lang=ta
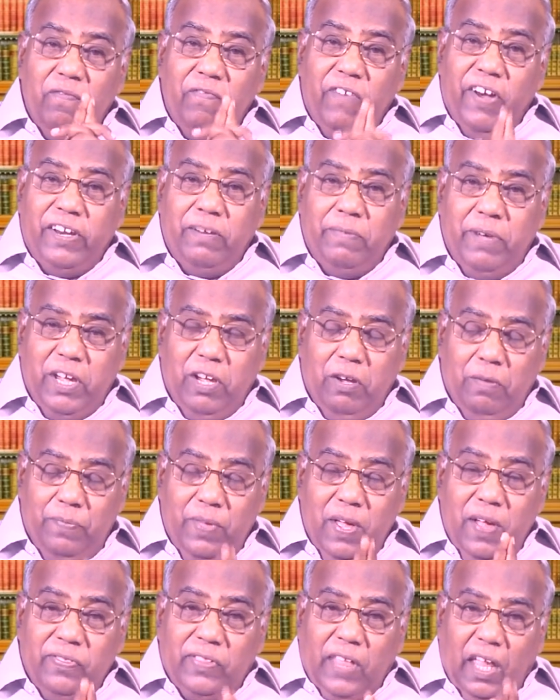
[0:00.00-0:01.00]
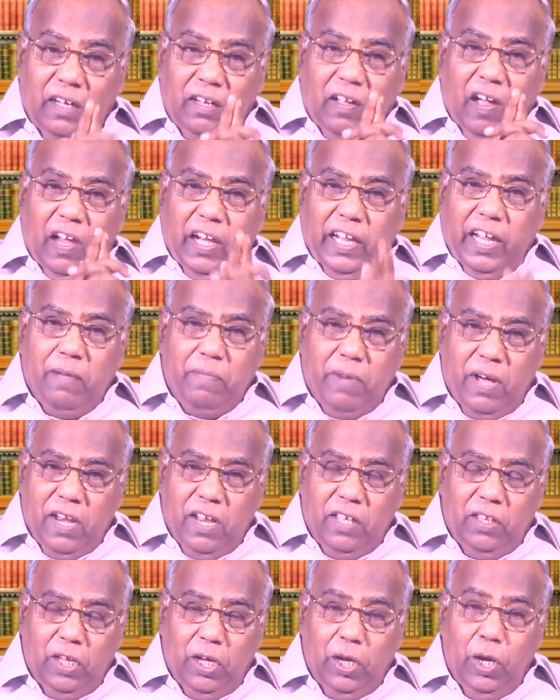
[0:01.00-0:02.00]
வறுமையும்
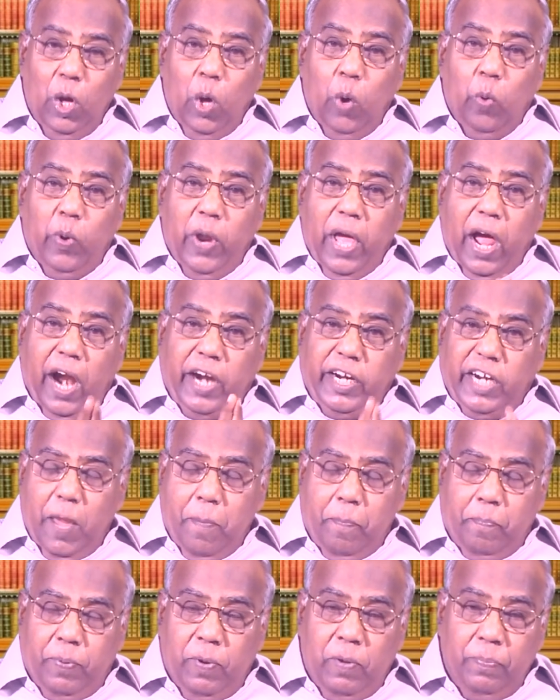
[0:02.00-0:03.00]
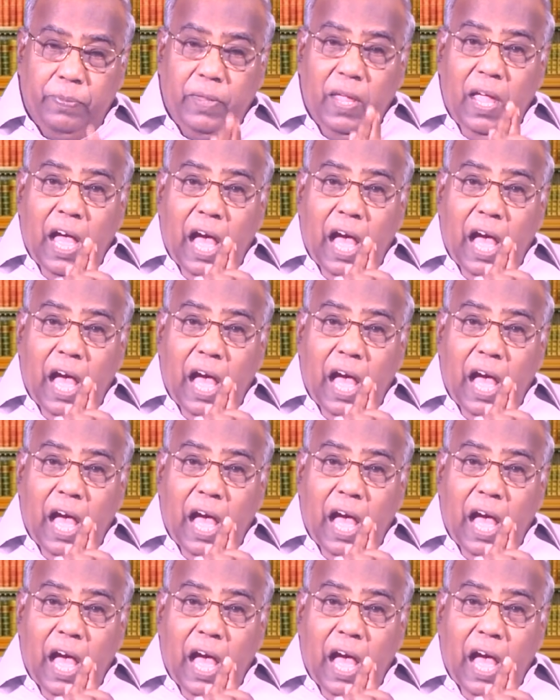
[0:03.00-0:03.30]
தற்காலிகமானது உடைய அழைப்பும்